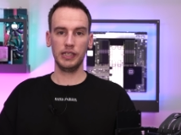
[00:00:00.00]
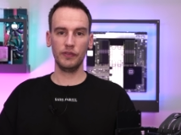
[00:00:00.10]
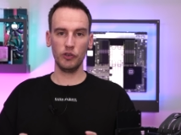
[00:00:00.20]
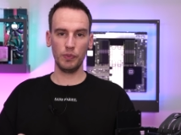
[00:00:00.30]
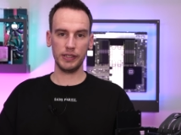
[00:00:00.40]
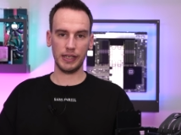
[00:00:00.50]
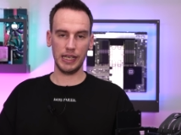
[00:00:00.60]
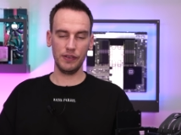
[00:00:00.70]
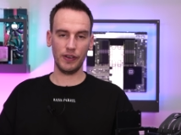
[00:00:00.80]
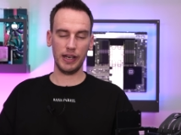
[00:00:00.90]
Hier wie üblich der
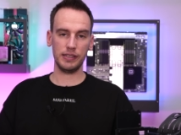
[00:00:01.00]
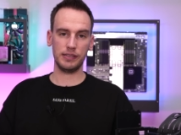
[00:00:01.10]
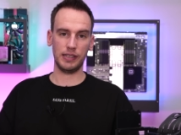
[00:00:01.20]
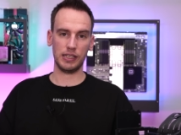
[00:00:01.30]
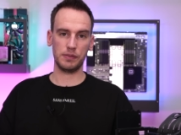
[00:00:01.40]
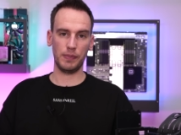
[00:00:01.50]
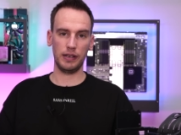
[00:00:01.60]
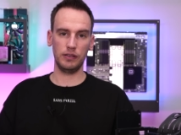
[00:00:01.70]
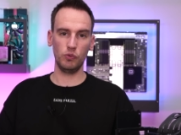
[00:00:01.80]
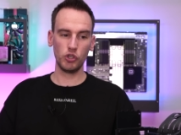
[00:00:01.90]
Hinweis, dass
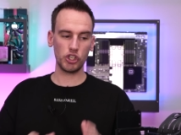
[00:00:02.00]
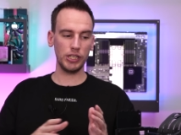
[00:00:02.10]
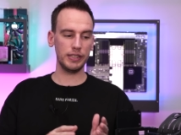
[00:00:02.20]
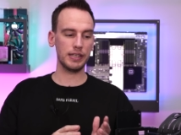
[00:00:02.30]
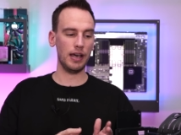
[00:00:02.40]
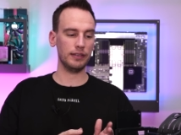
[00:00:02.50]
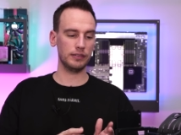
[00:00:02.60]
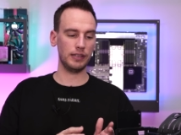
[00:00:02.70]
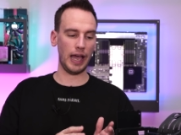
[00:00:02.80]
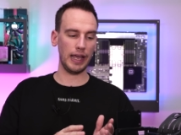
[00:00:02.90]
man unterschiedliche
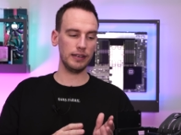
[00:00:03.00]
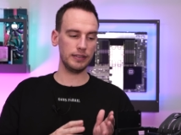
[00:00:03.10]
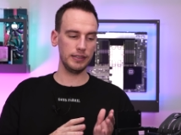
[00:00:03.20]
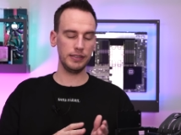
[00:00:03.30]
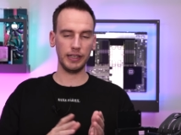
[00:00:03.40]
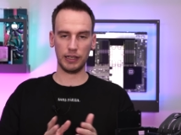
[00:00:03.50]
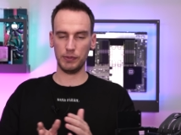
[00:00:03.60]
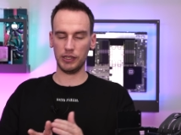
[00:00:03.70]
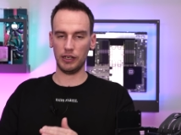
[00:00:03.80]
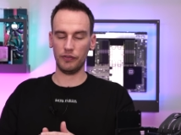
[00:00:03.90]
Karten eigentlich nicht direkt
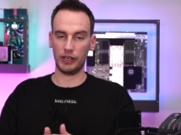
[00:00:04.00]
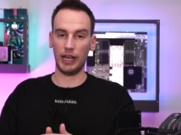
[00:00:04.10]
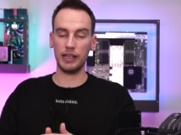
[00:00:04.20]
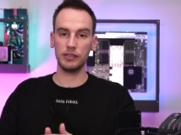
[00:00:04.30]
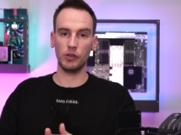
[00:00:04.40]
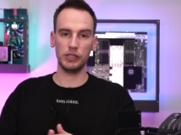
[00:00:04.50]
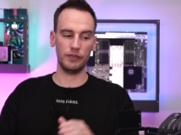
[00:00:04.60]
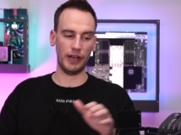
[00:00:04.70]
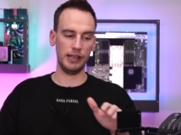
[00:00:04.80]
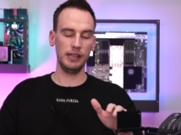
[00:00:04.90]
miteinander vergleichen
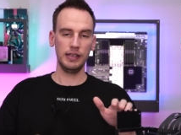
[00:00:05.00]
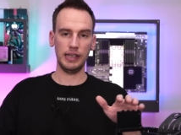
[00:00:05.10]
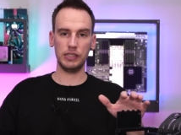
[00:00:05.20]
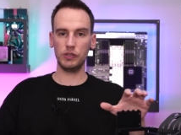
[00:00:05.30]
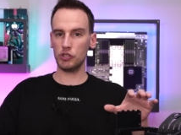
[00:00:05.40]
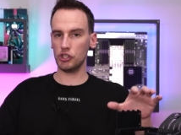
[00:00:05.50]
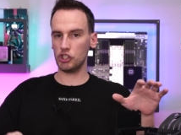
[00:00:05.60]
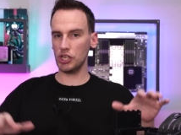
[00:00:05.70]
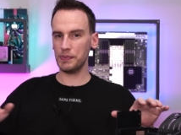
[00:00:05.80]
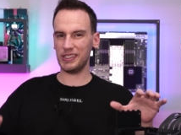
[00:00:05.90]
sollte, weil es zwischen
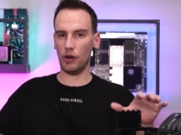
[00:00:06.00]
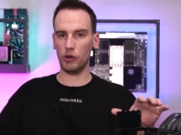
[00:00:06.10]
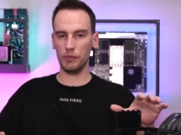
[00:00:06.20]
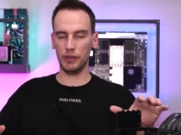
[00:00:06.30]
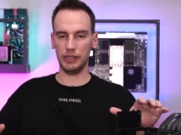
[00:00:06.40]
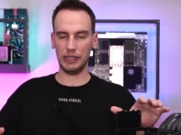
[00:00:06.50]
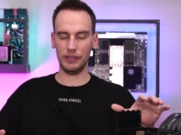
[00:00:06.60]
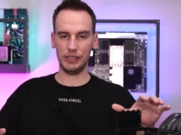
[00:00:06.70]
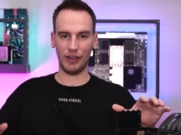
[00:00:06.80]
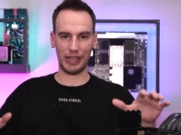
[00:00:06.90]
Chips ja auch immer eine
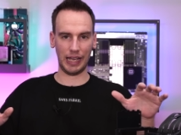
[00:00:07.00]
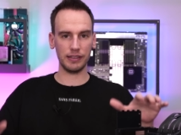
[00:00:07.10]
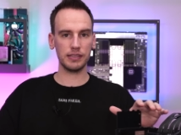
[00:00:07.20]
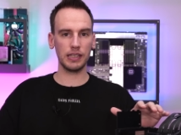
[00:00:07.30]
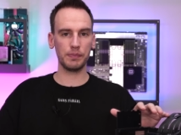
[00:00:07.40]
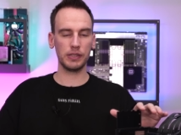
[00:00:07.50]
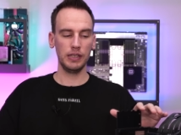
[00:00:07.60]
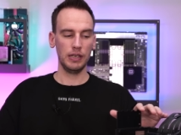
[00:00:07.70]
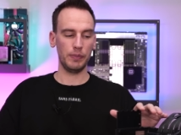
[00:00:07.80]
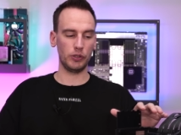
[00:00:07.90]
gewisse Varianz gibt.
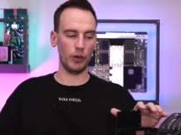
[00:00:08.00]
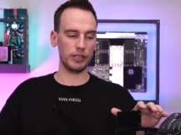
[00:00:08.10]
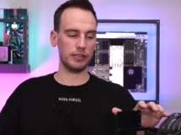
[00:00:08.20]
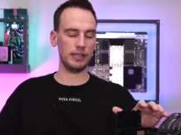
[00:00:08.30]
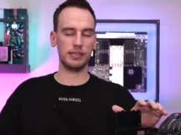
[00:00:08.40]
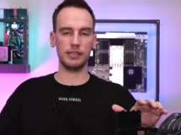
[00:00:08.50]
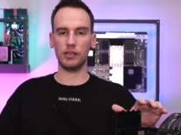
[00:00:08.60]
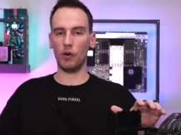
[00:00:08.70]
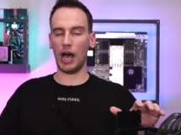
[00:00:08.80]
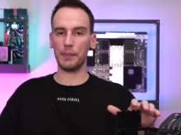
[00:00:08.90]
Bedeutet, es ist
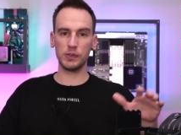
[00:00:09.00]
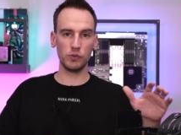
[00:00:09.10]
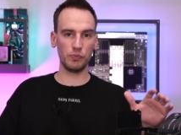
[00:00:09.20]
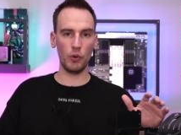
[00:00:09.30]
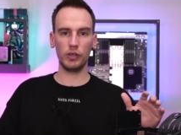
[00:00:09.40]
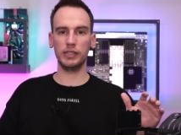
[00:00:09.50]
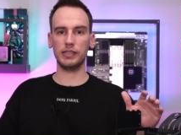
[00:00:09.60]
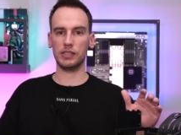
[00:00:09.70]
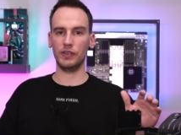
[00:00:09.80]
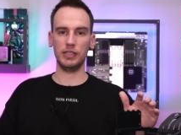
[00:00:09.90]
auch absolut möglich,
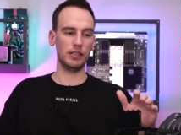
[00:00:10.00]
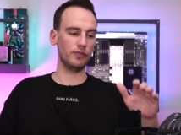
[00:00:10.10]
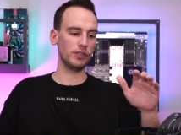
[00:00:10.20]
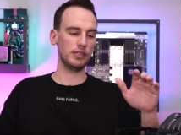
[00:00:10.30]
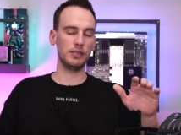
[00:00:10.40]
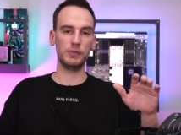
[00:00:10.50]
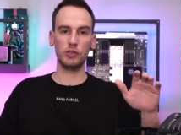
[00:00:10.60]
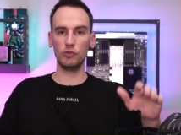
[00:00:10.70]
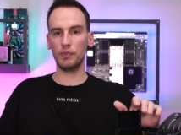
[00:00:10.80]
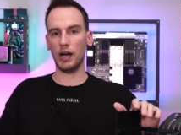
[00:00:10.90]
dass wenn ihr eine 4070
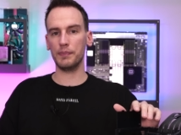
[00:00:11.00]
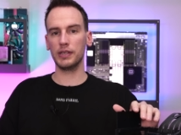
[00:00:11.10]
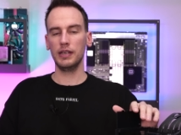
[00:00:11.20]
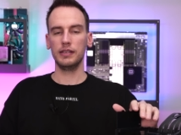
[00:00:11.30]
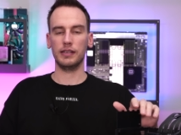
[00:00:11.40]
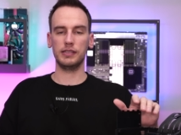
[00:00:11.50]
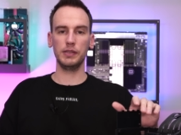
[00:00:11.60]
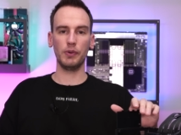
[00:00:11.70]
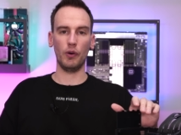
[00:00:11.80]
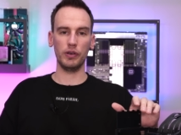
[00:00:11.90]
Super habt, dass
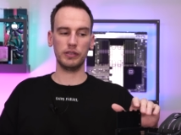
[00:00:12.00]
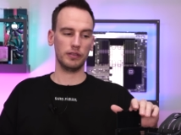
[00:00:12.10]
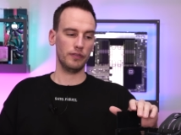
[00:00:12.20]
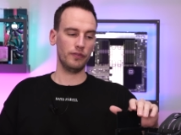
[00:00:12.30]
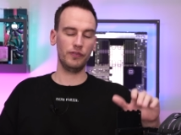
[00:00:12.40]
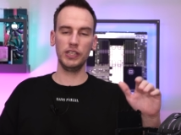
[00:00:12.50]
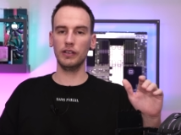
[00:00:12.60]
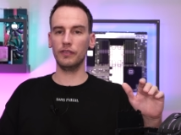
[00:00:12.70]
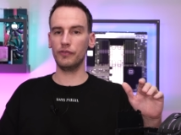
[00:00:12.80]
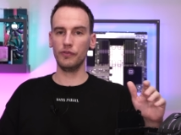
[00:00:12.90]
die bei euch
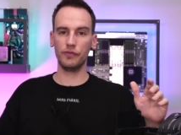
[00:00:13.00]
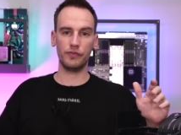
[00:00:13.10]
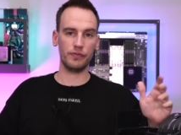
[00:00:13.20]
4, 5,